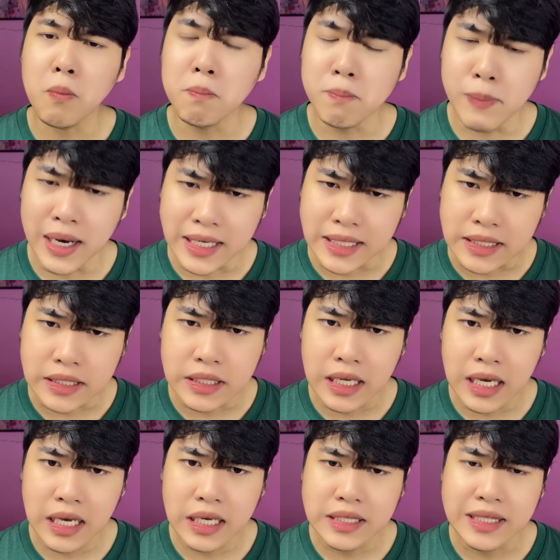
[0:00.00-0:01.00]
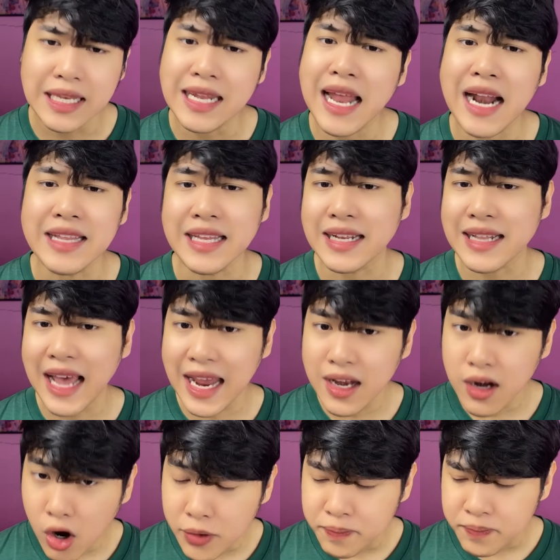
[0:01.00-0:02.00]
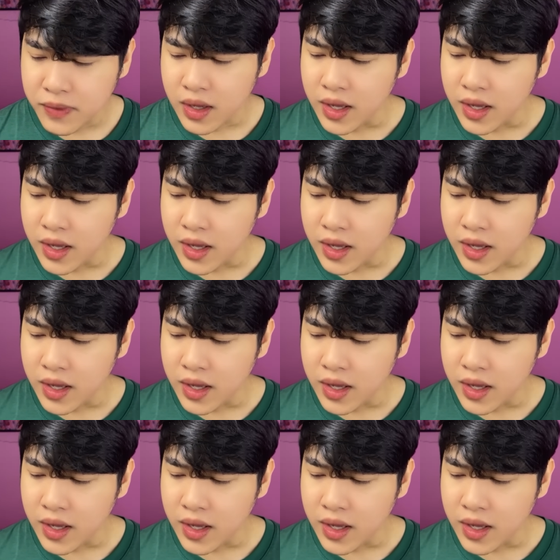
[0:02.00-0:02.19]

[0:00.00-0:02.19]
mình chị Lành nhìn thấy thôi.